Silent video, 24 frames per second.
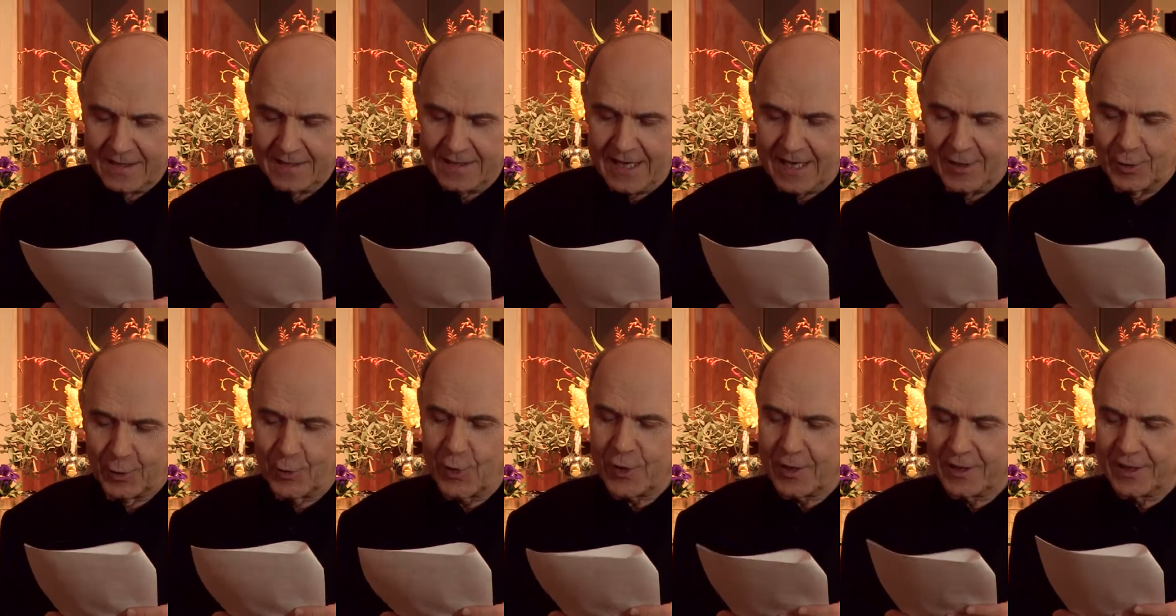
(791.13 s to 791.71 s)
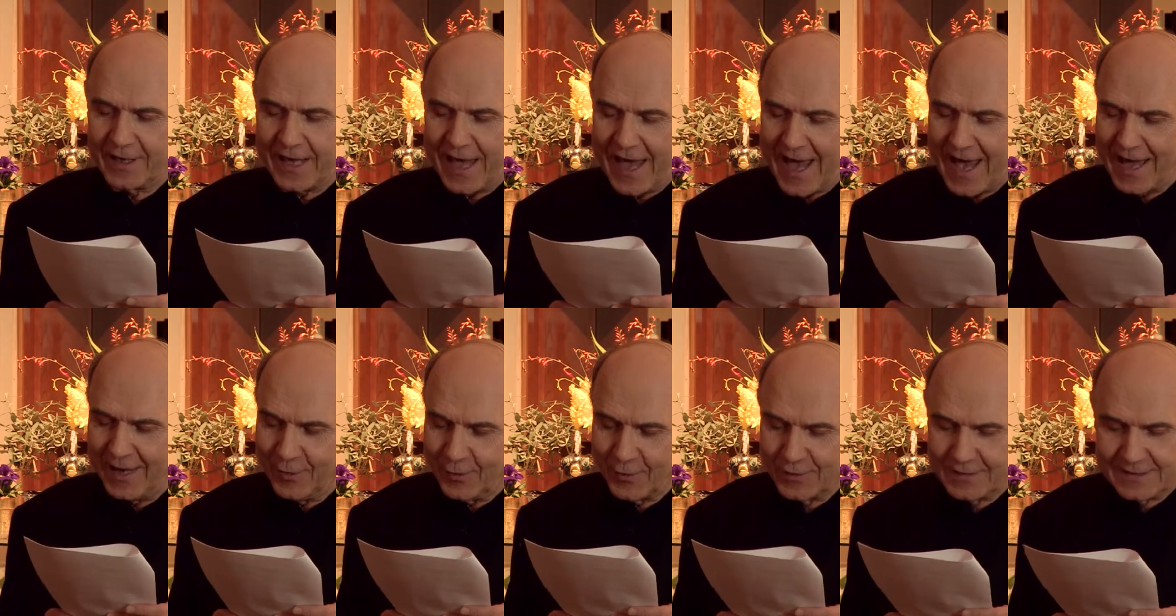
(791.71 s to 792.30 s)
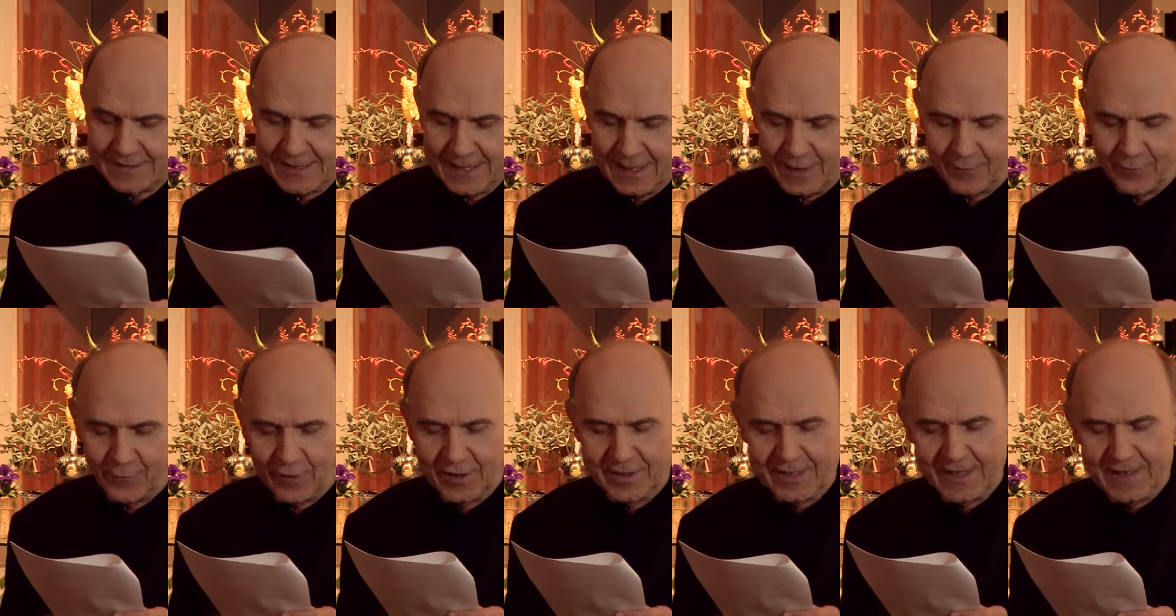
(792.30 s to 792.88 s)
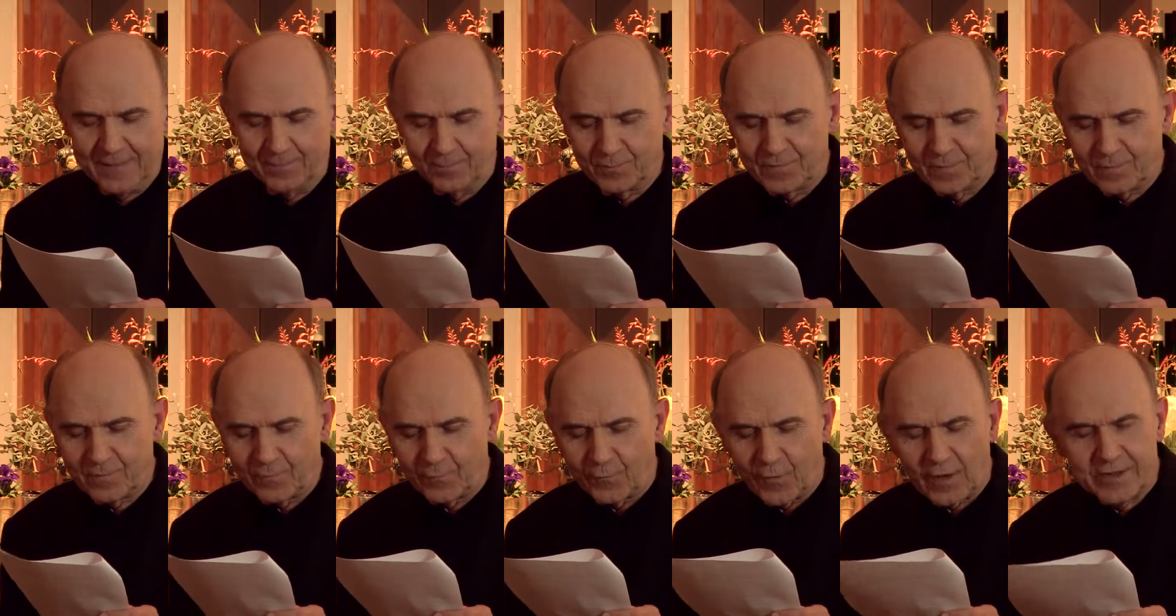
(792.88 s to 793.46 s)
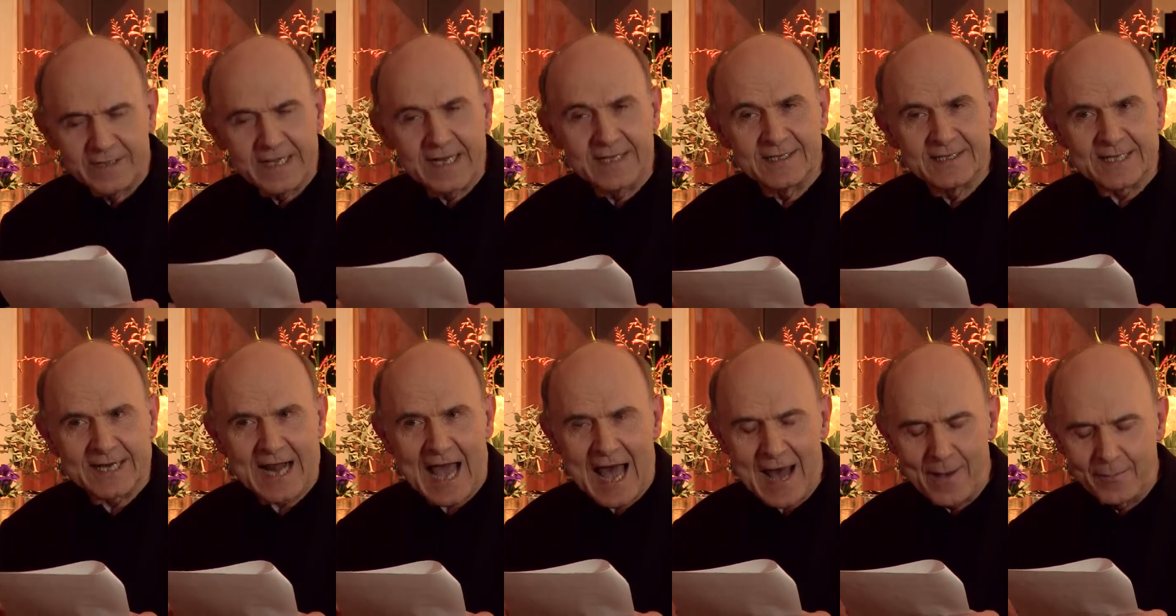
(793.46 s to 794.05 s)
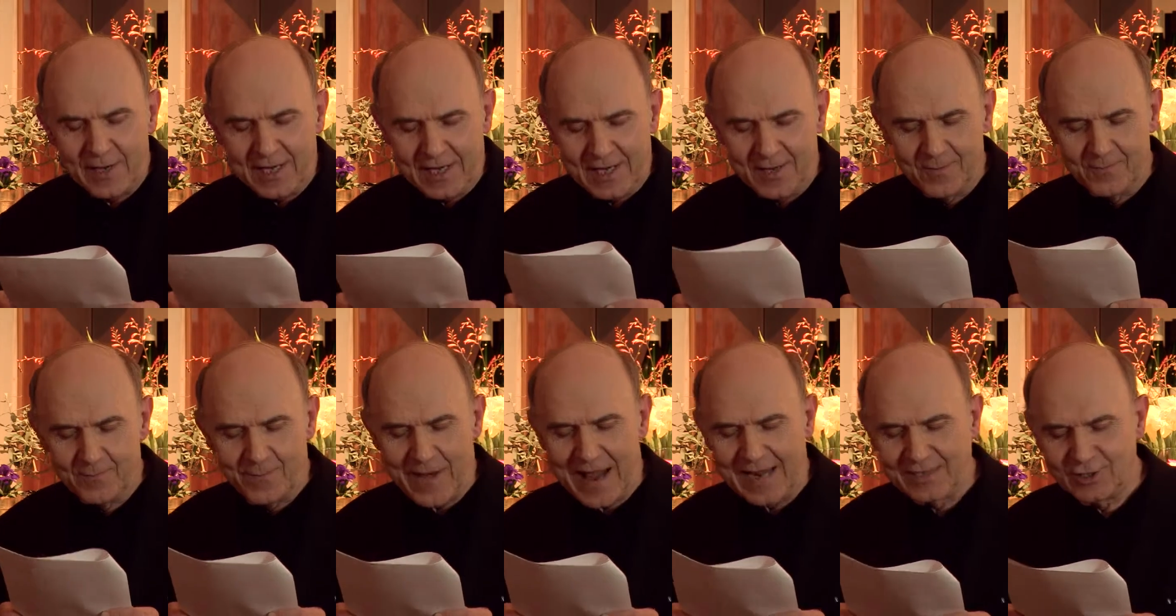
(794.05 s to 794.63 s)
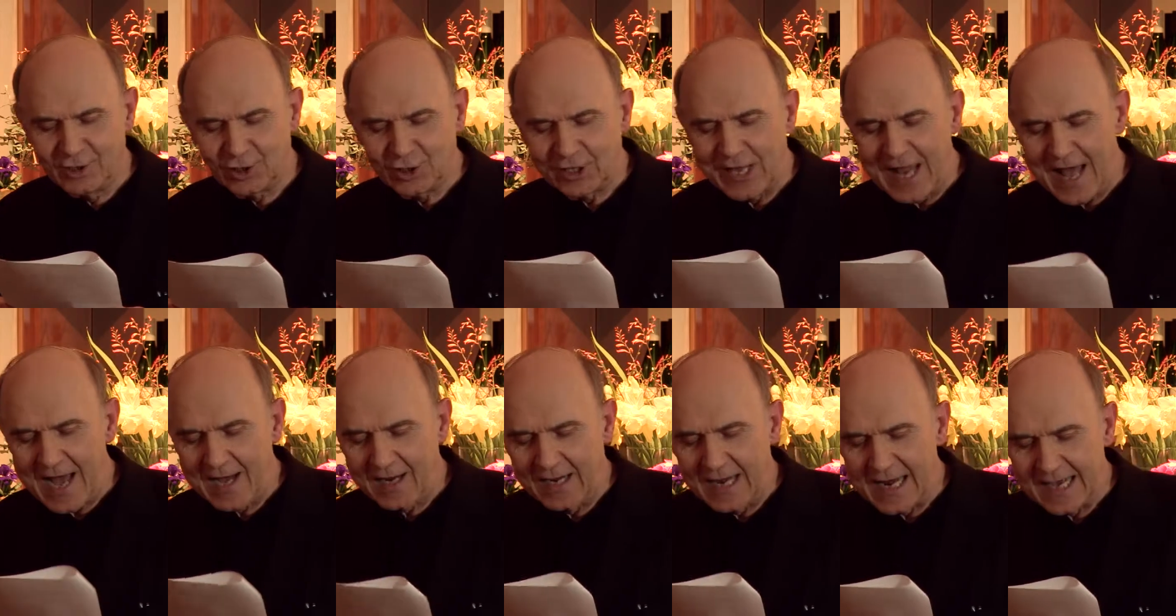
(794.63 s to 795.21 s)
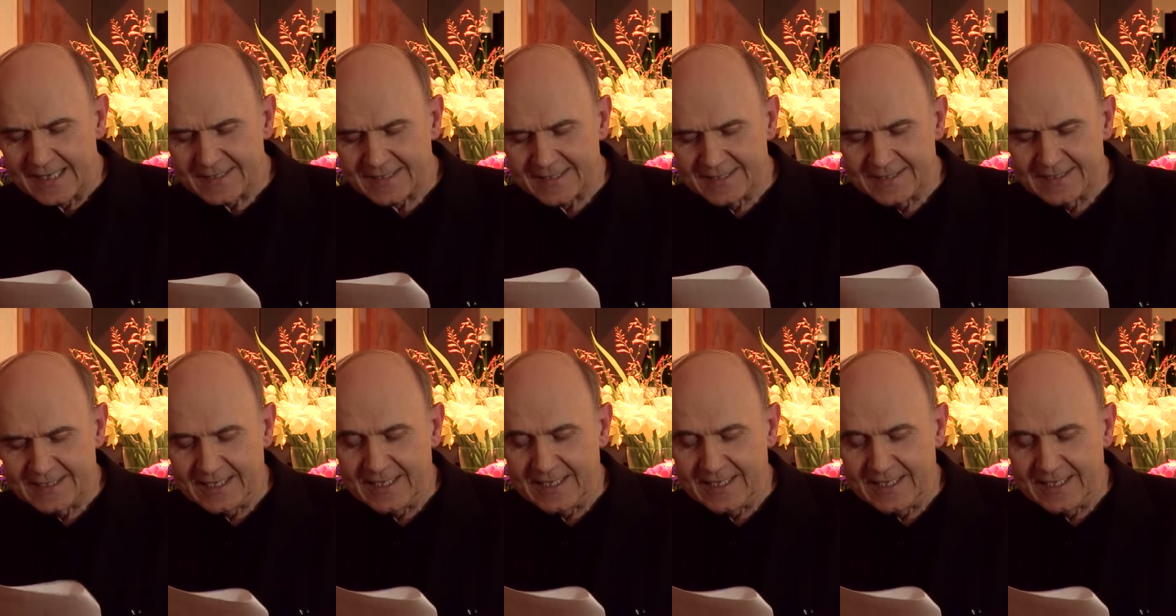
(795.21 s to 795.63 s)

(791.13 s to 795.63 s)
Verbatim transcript: den Rücken kehren und sich von den von den Dramen in Band schlagen lassen,